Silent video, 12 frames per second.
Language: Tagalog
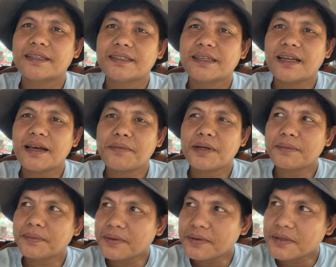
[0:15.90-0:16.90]
Salamat
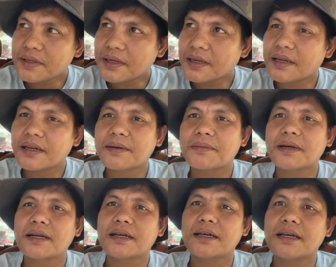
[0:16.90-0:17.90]
po sa
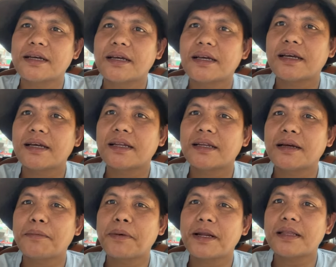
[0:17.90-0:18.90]
mga
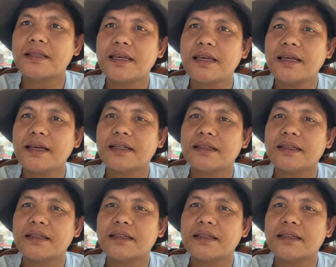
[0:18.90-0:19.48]
nagparating at